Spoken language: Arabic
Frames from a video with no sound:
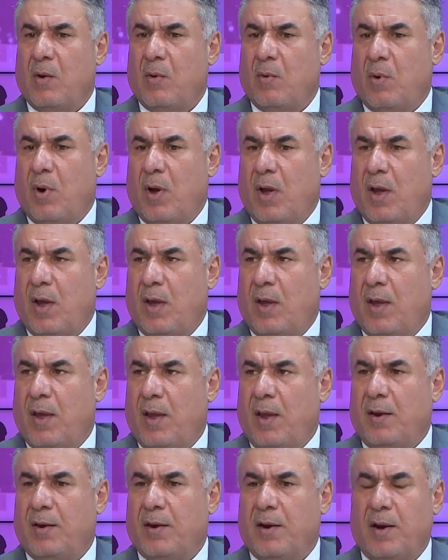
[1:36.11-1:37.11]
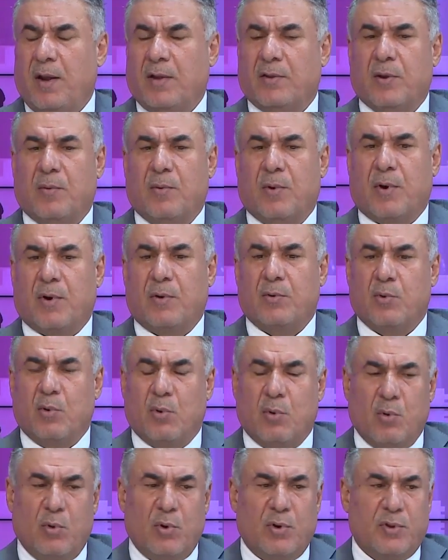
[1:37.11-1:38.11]
وإحنا نعتبر
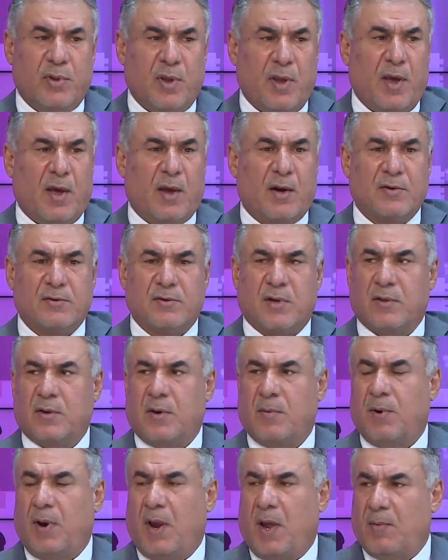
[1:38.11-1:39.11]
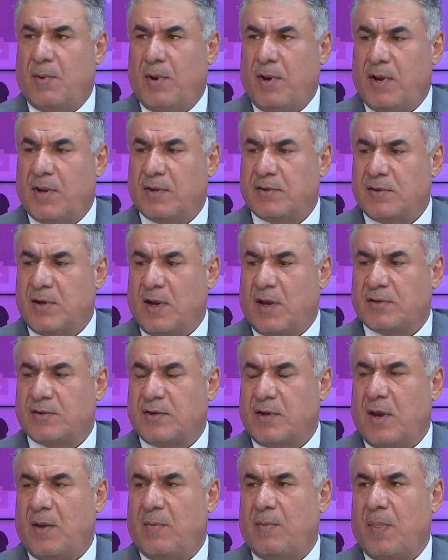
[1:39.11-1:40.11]
دخول التيار الصدري بالعملية
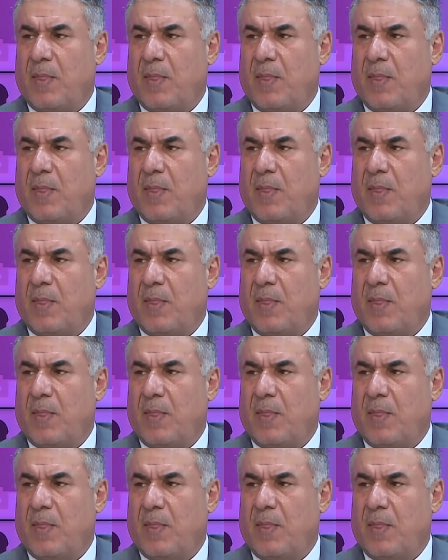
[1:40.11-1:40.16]
السياسية